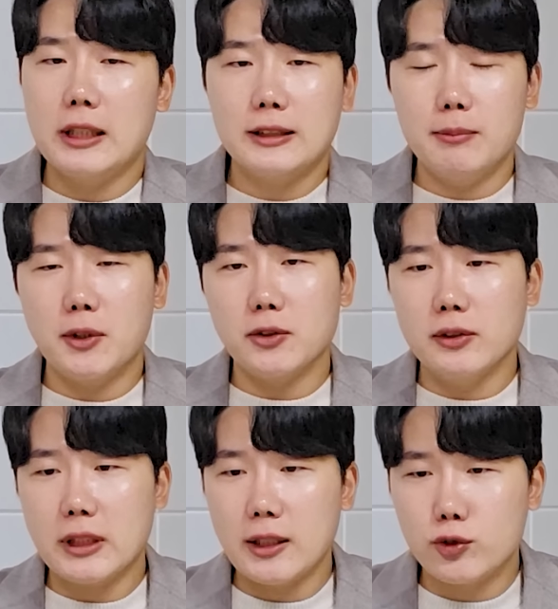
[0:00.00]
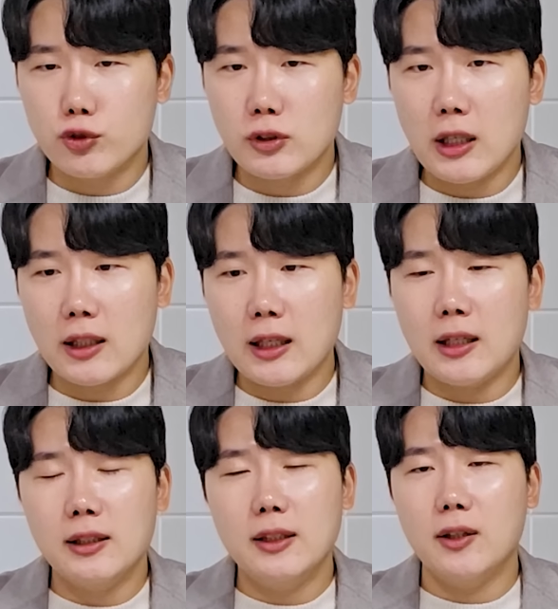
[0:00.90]
삼성전자의
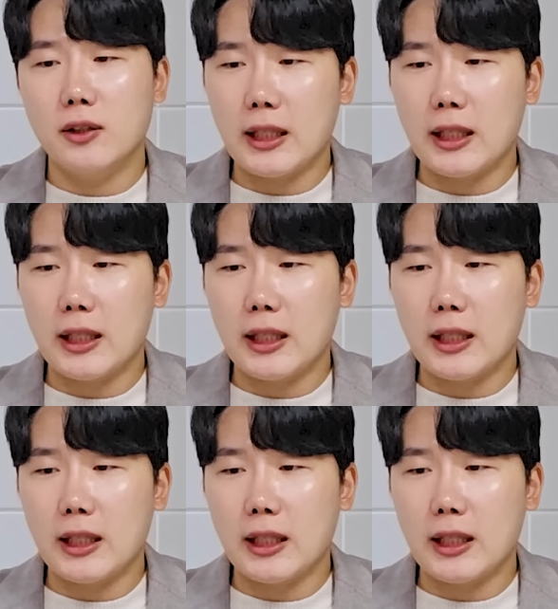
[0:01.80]
주가가 어,